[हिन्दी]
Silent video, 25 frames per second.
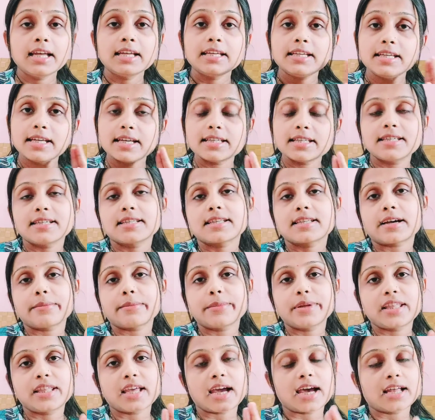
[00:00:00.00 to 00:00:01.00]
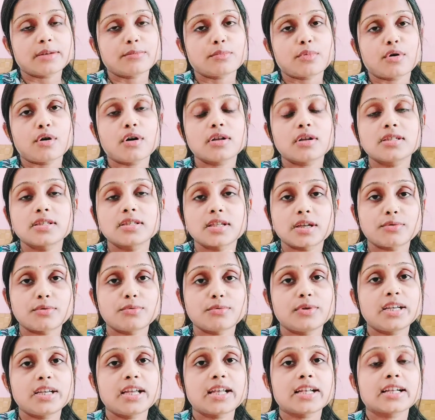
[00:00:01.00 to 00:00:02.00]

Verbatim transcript: ये चीज़ का भी ध्यान बहुत ज़रूरी है